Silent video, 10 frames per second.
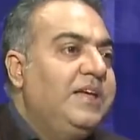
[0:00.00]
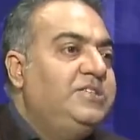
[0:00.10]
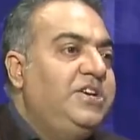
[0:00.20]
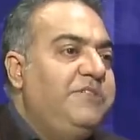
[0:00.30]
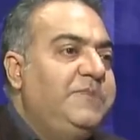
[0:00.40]

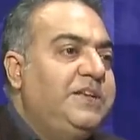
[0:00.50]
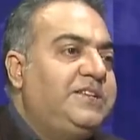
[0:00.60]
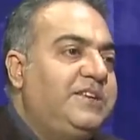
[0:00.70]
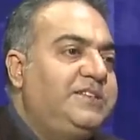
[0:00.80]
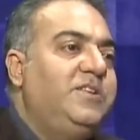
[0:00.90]
चीफ
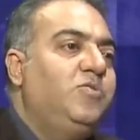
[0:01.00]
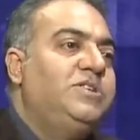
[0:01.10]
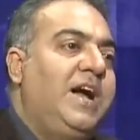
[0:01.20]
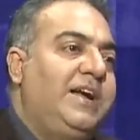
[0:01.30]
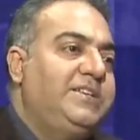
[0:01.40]
मिनिस्टर सिंध को
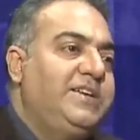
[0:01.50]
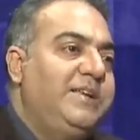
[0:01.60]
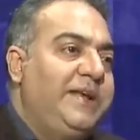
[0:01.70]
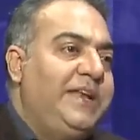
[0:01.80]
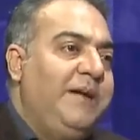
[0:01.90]
जाके
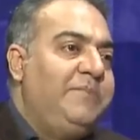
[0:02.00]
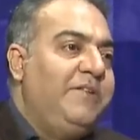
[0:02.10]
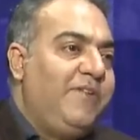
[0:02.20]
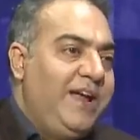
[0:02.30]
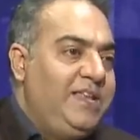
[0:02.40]
चेयरमैन नैब ने
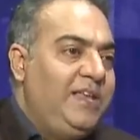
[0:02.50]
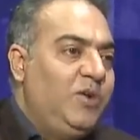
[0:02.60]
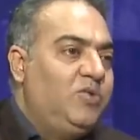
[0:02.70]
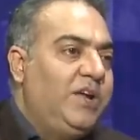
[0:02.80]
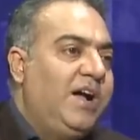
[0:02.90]
फाइल दी
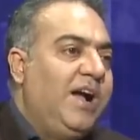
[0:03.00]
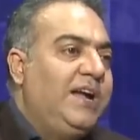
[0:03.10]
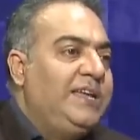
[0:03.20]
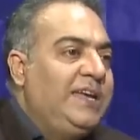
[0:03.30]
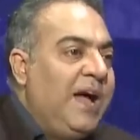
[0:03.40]
और उन्हें कहा
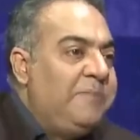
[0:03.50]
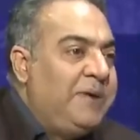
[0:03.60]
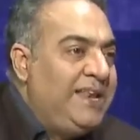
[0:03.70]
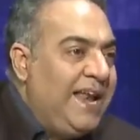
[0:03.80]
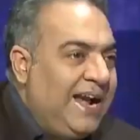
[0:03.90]
कि ये
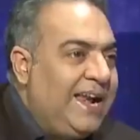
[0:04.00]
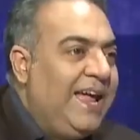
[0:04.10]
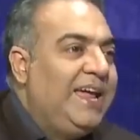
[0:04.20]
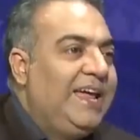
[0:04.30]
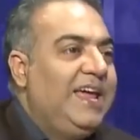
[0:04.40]
आपकी लैंड है
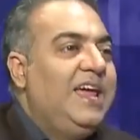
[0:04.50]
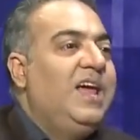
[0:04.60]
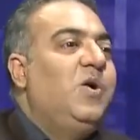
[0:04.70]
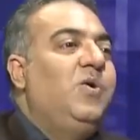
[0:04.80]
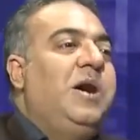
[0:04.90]

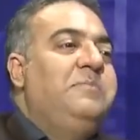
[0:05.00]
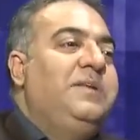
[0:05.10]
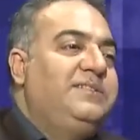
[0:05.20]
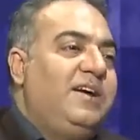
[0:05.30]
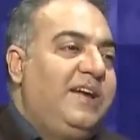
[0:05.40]
और
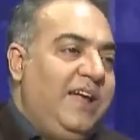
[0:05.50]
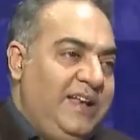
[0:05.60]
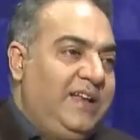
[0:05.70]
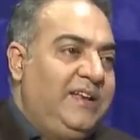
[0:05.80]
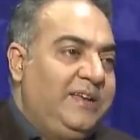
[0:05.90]
आपने इसका ख्याल
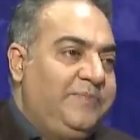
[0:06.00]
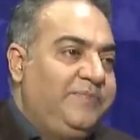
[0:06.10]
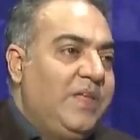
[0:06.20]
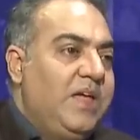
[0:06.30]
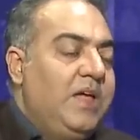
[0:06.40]
करना
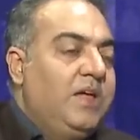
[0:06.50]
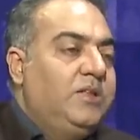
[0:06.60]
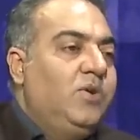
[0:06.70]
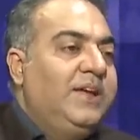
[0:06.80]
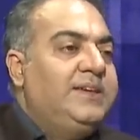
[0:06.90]

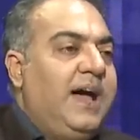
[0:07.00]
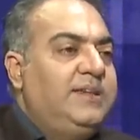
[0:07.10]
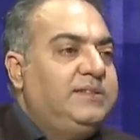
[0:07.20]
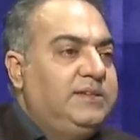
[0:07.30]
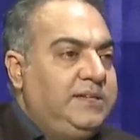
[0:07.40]
तो
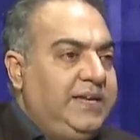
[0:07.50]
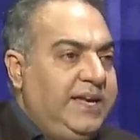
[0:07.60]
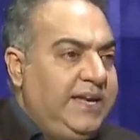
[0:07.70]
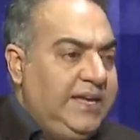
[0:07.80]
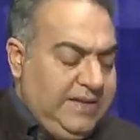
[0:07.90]
एजाज़
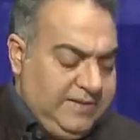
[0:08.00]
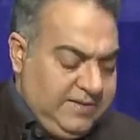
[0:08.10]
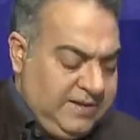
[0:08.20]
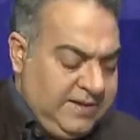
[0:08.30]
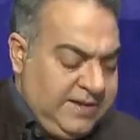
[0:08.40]
ये
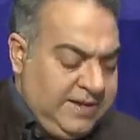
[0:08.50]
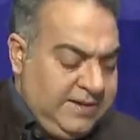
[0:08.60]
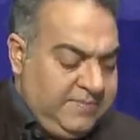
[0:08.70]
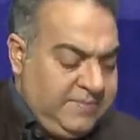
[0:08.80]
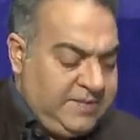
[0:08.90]

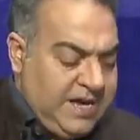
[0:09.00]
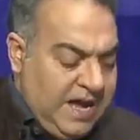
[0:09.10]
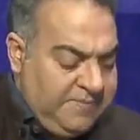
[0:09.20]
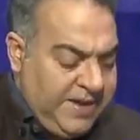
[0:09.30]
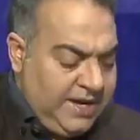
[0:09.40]

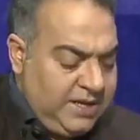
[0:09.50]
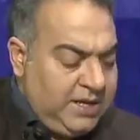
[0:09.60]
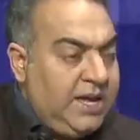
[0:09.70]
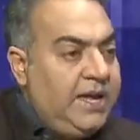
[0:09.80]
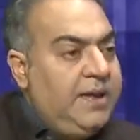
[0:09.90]
जहाँ पे एक
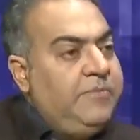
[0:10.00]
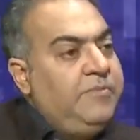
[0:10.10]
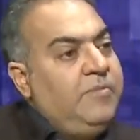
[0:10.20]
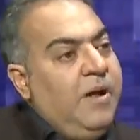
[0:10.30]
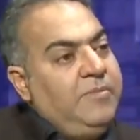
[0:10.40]
ये
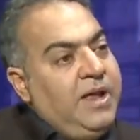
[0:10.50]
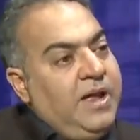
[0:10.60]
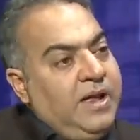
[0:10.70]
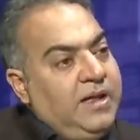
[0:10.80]
मामला